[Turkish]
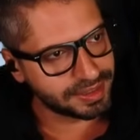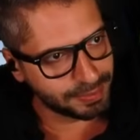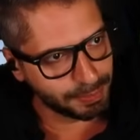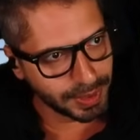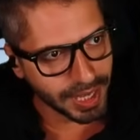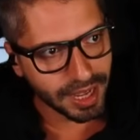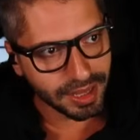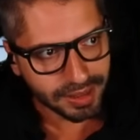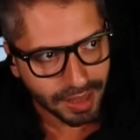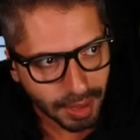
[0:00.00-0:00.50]

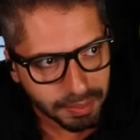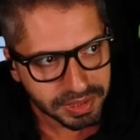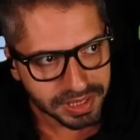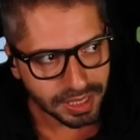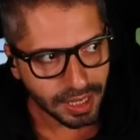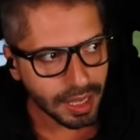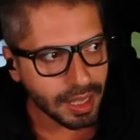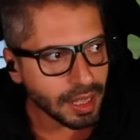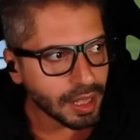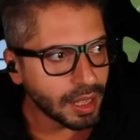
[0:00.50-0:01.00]
bir
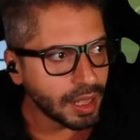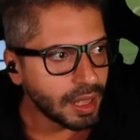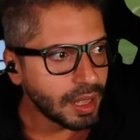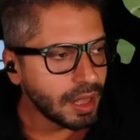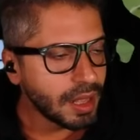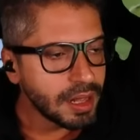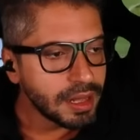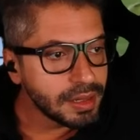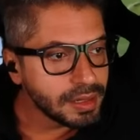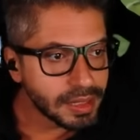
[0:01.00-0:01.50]
adamsa
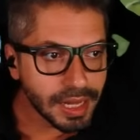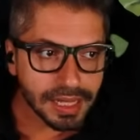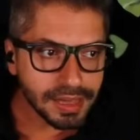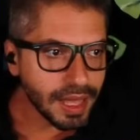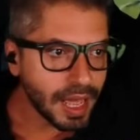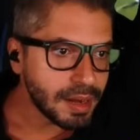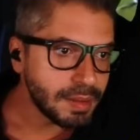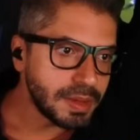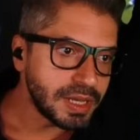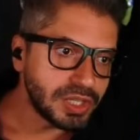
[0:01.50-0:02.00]

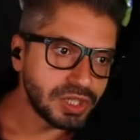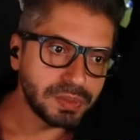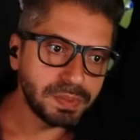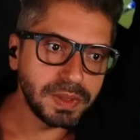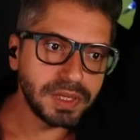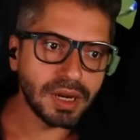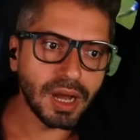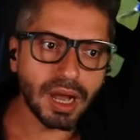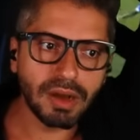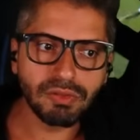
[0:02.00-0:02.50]
neden
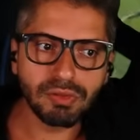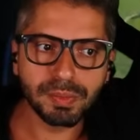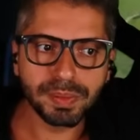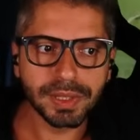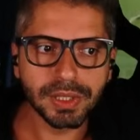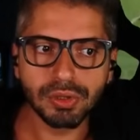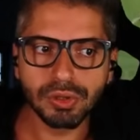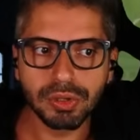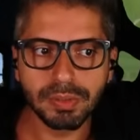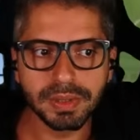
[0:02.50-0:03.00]
hiçbir
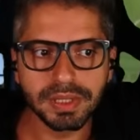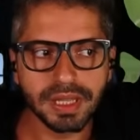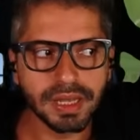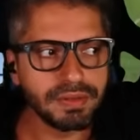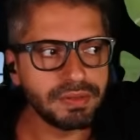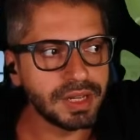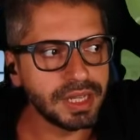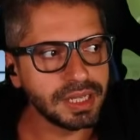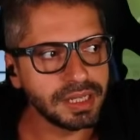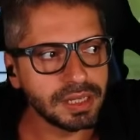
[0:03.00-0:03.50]
Avrupa kulübü
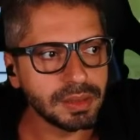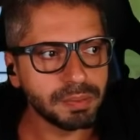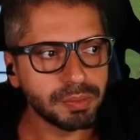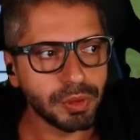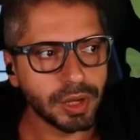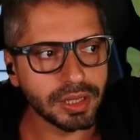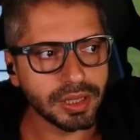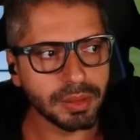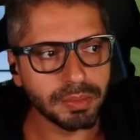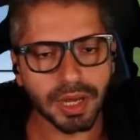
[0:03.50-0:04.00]
devreye girip
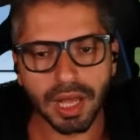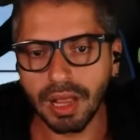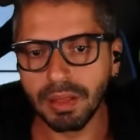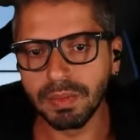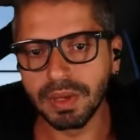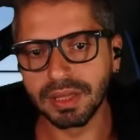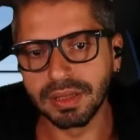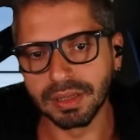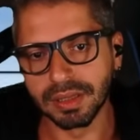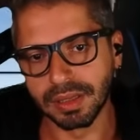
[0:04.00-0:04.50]
bu adamı
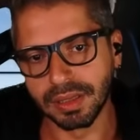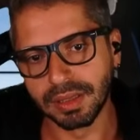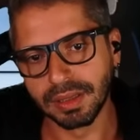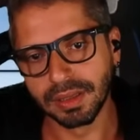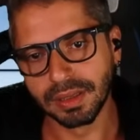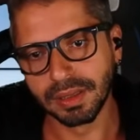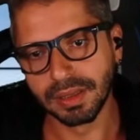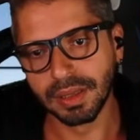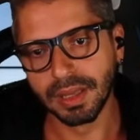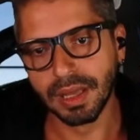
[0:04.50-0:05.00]
almadı?
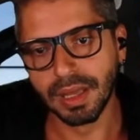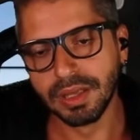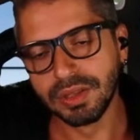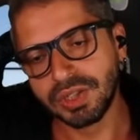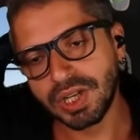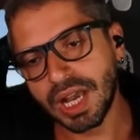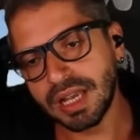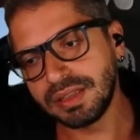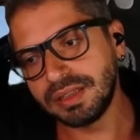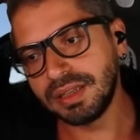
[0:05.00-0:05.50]

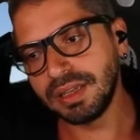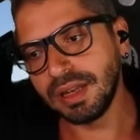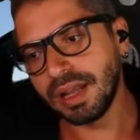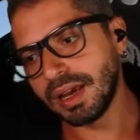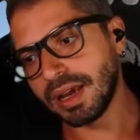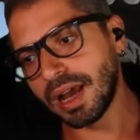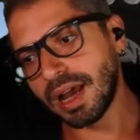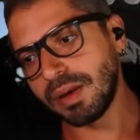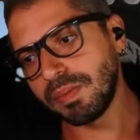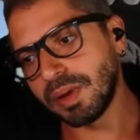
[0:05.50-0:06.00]
Chelsea
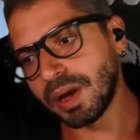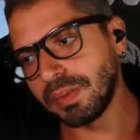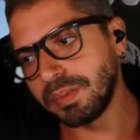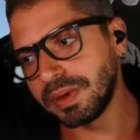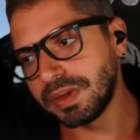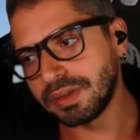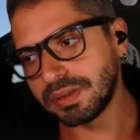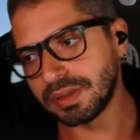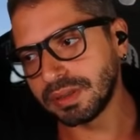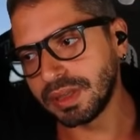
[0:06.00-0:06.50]
ile galiba
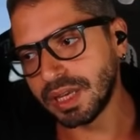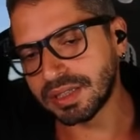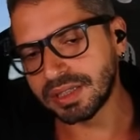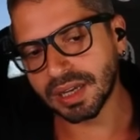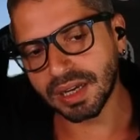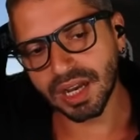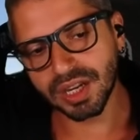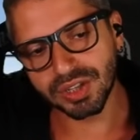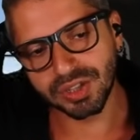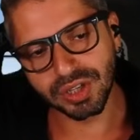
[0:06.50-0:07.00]
bir
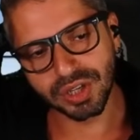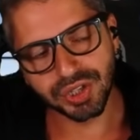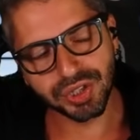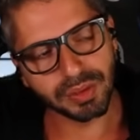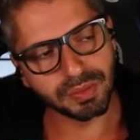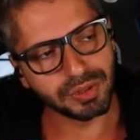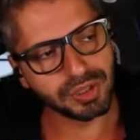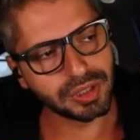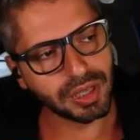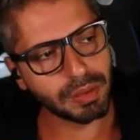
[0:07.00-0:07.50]
yasak aşk
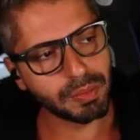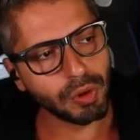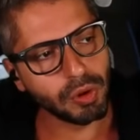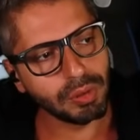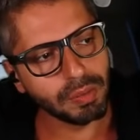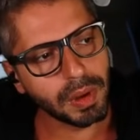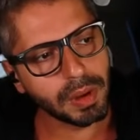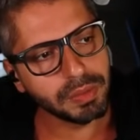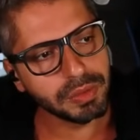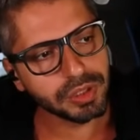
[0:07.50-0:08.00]
yaşamış tam
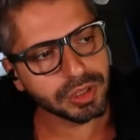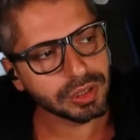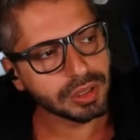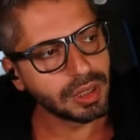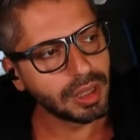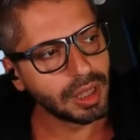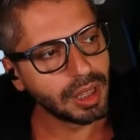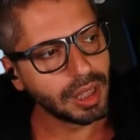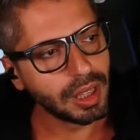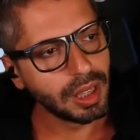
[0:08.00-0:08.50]
olmamış.
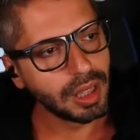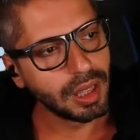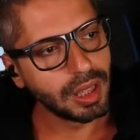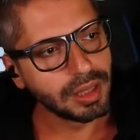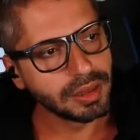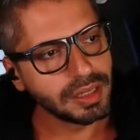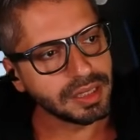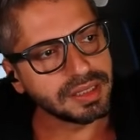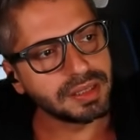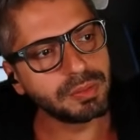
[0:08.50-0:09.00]

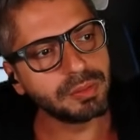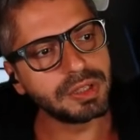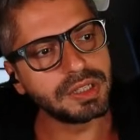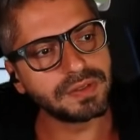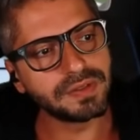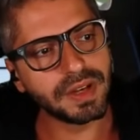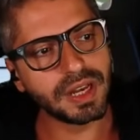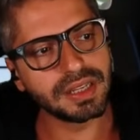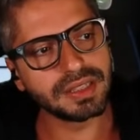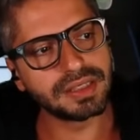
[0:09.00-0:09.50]
Nasıl bu
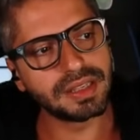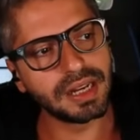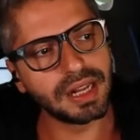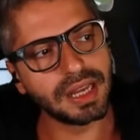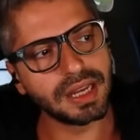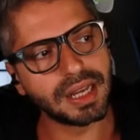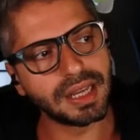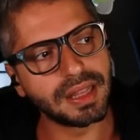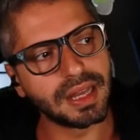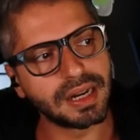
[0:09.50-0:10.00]
herif
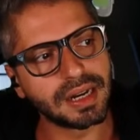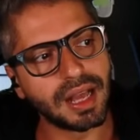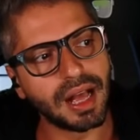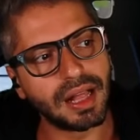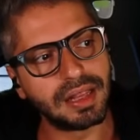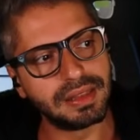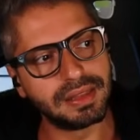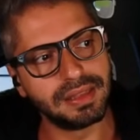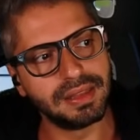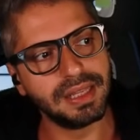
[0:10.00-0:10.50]
Galatasaray'a kadar
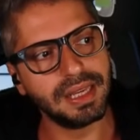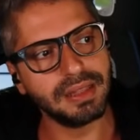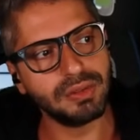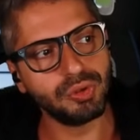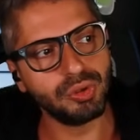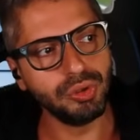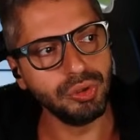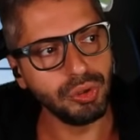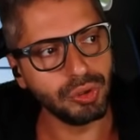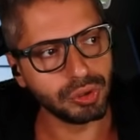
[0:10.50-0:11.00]
kaldı diye
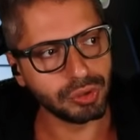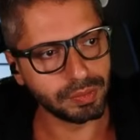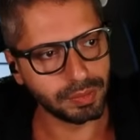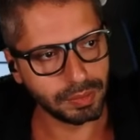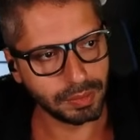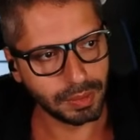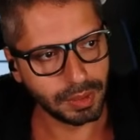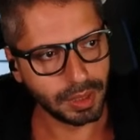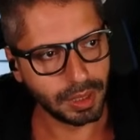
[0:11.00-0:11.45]
düşünüyorum.